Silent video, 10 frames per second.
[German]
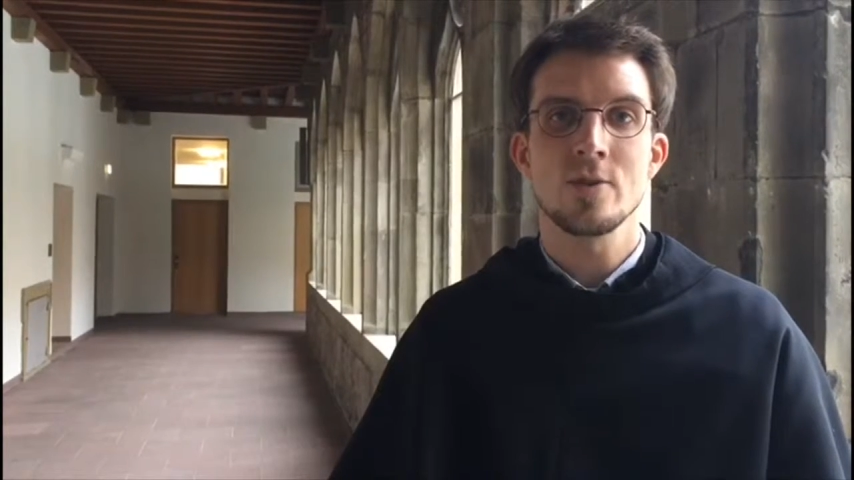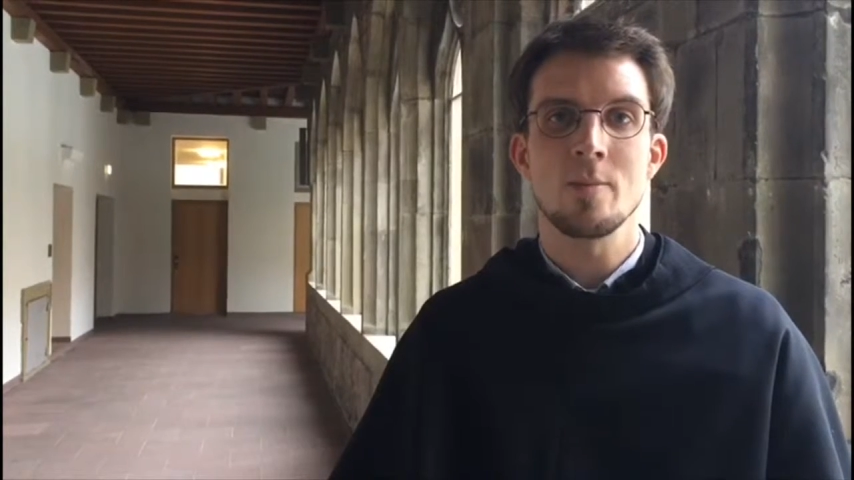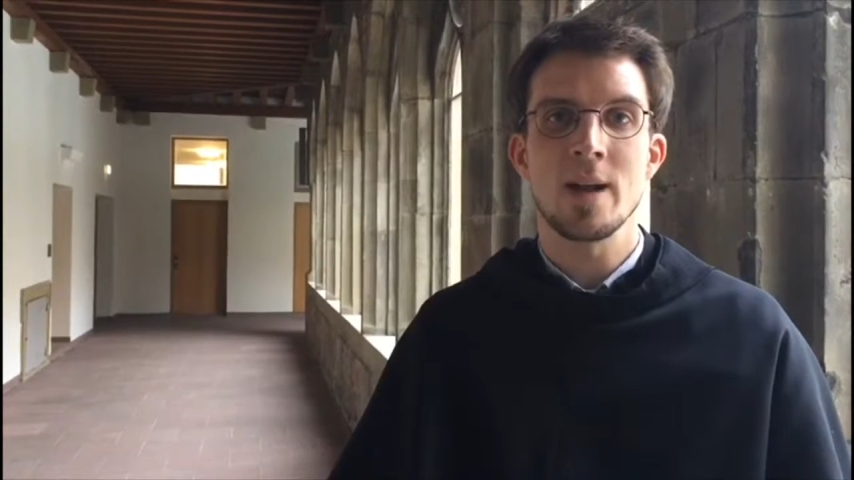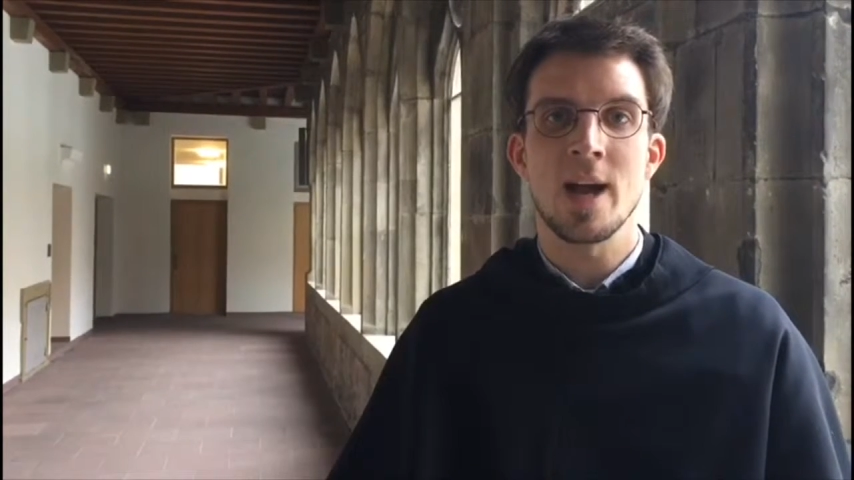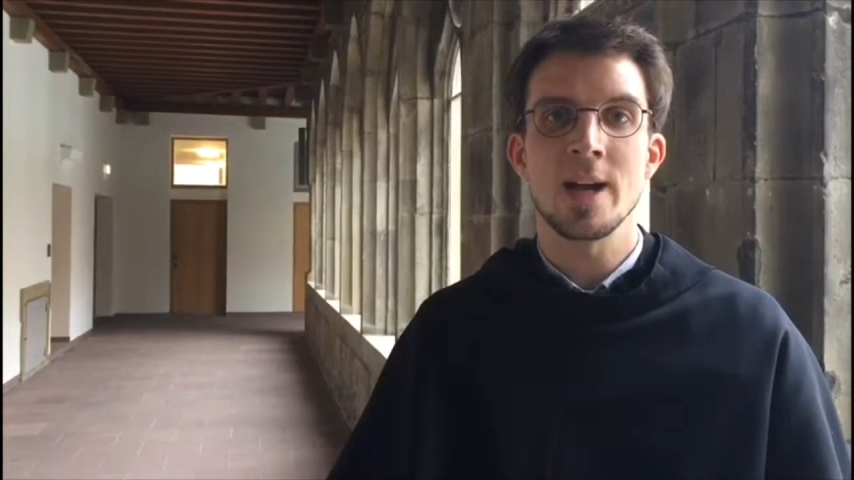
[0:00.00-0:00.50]
oder
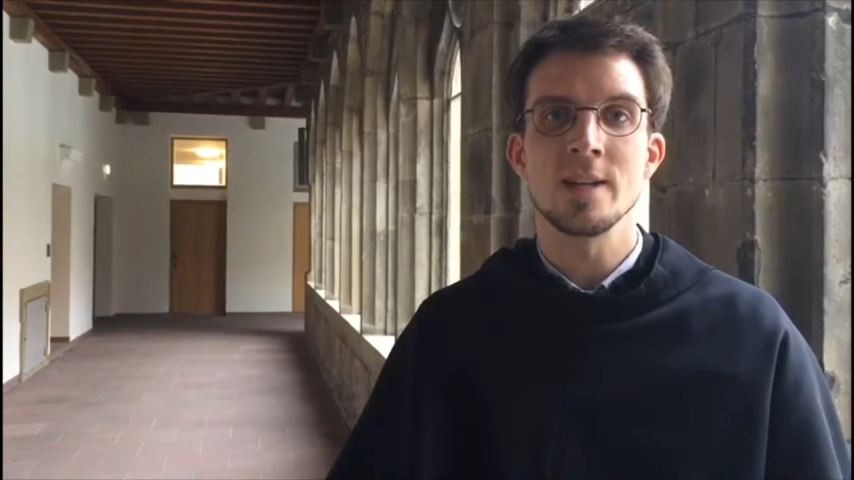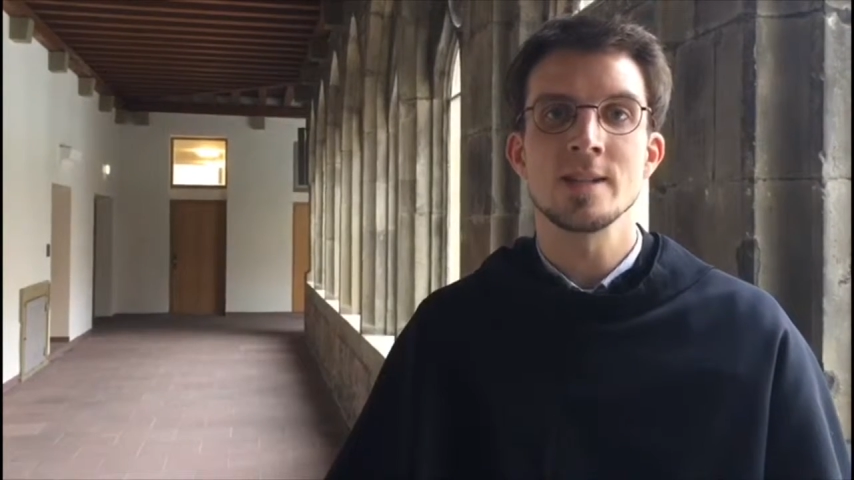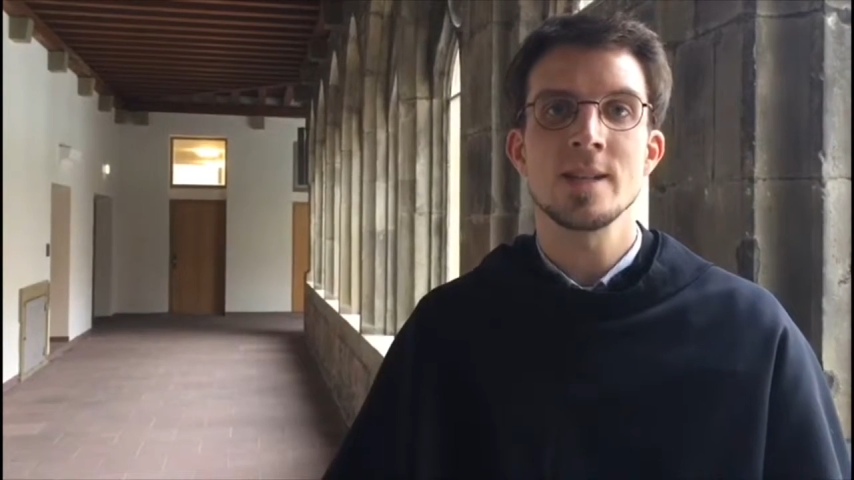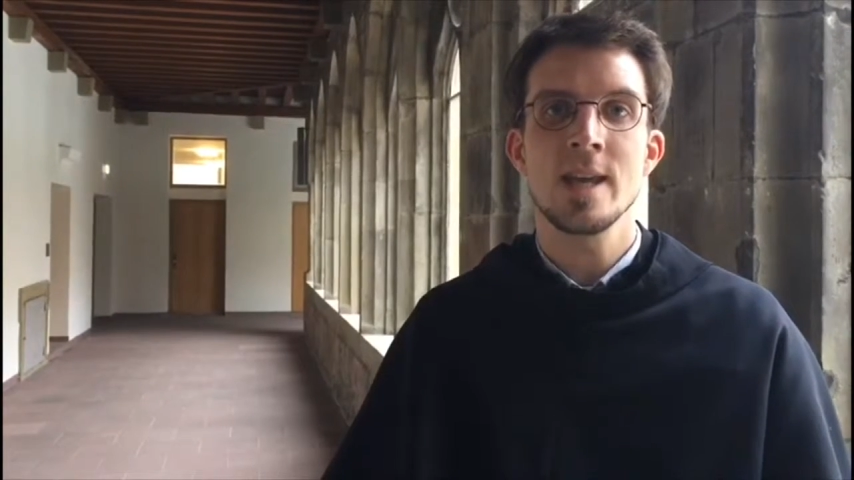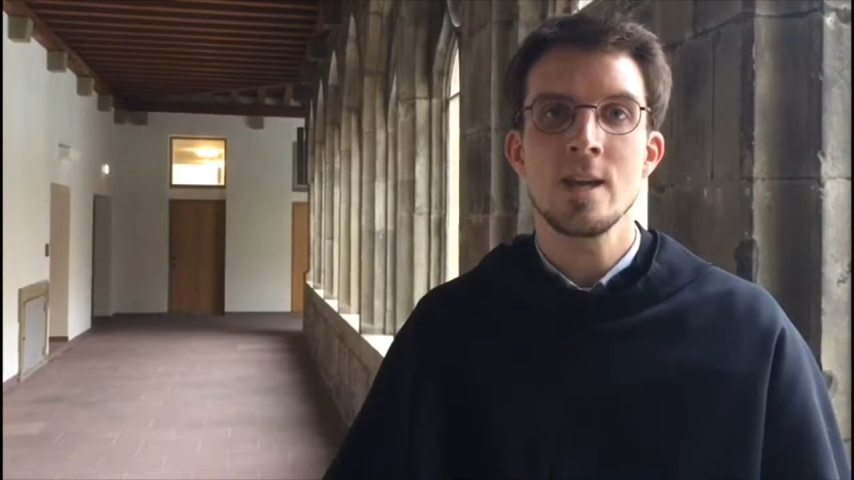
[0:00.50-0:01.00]
mein
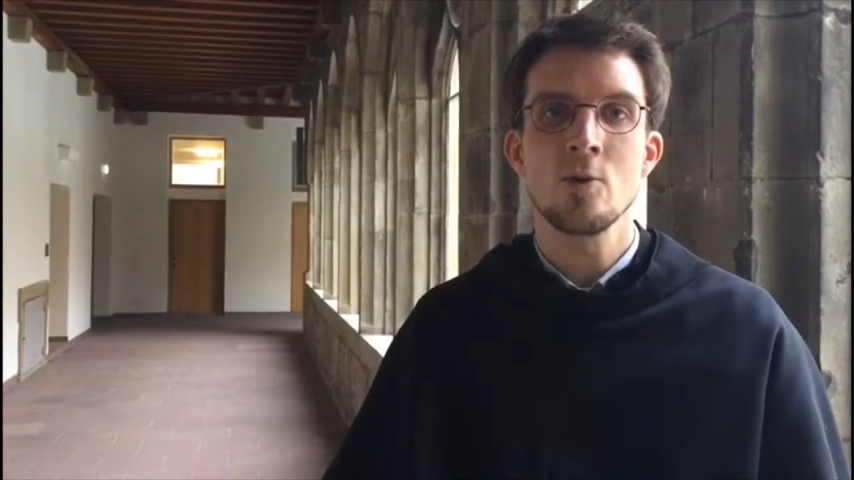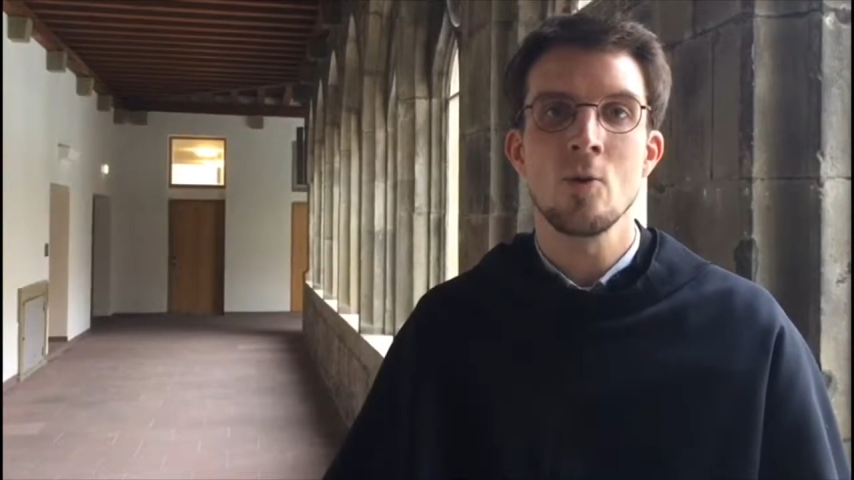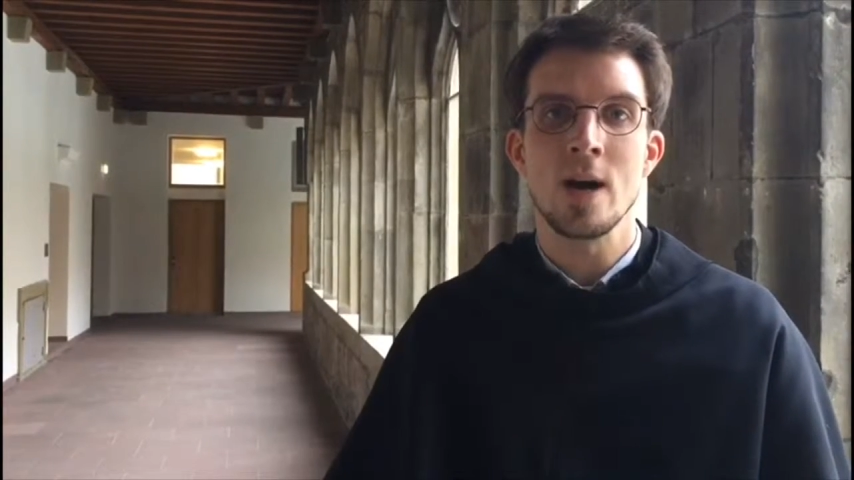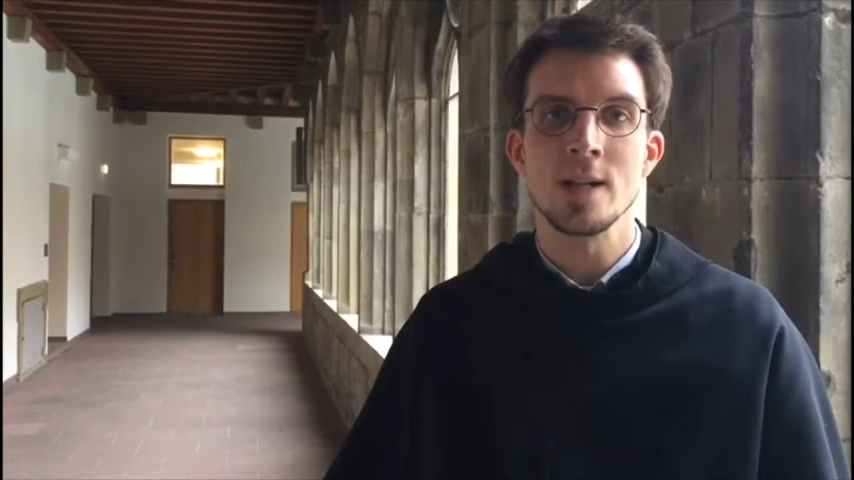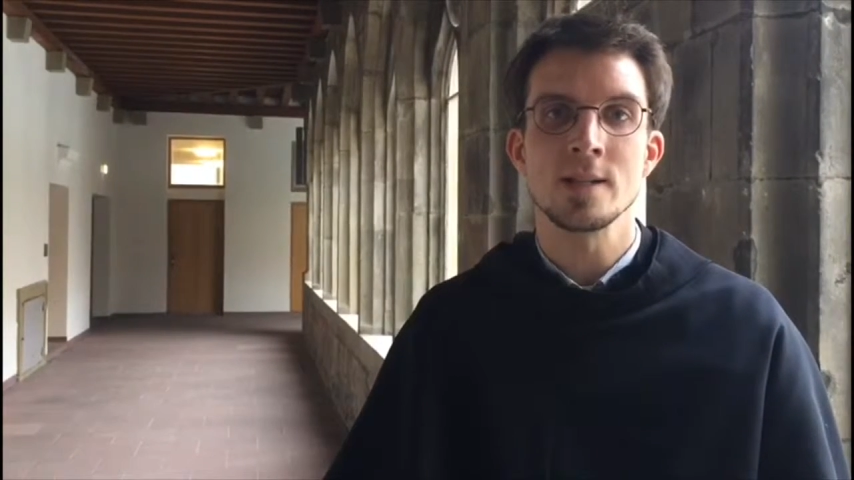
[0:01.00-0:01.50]
eigenes
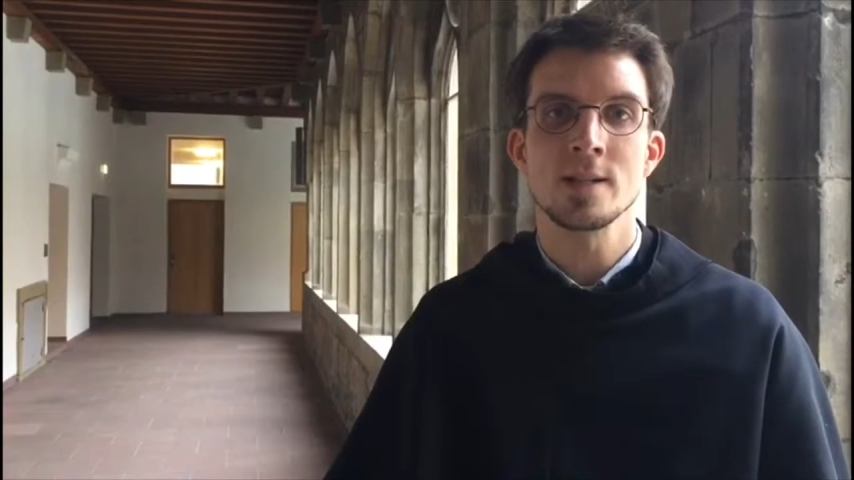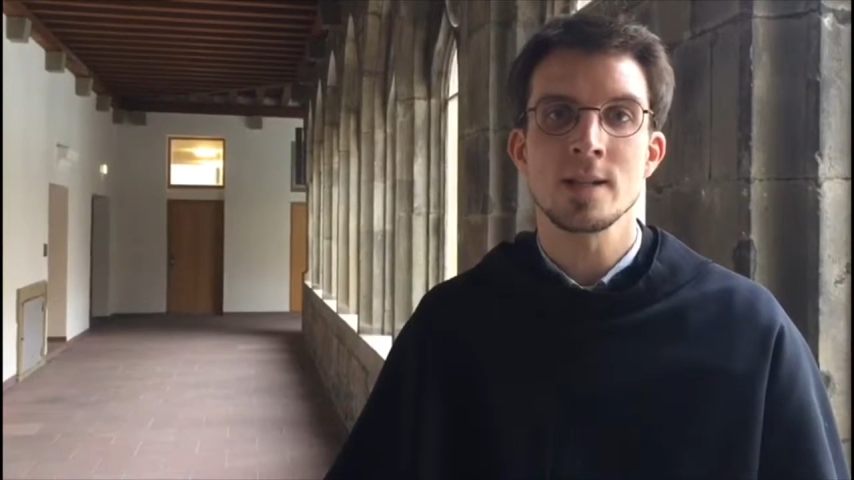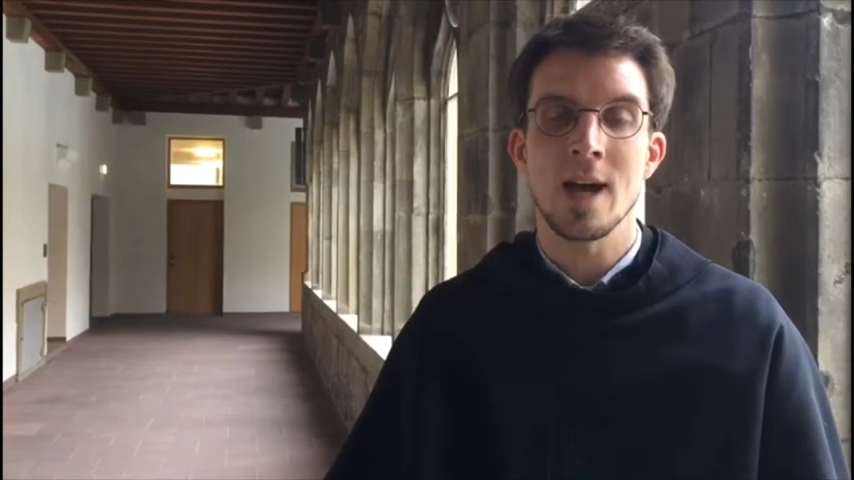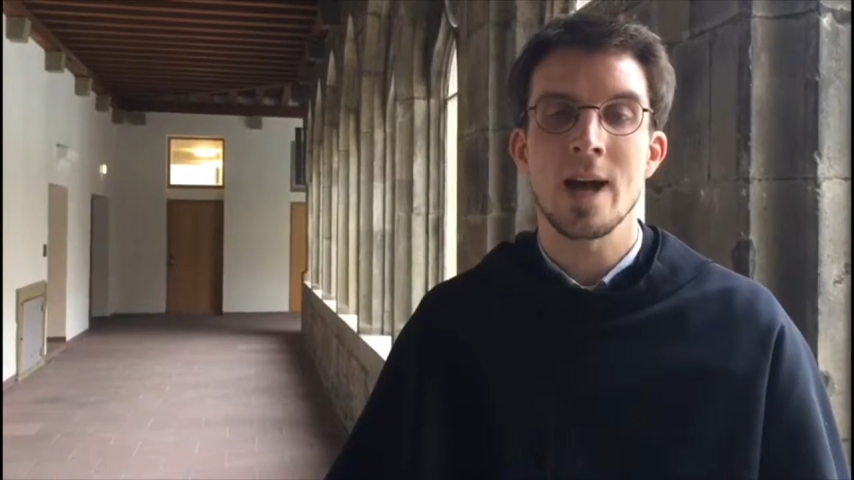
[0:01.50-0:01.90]
Ego als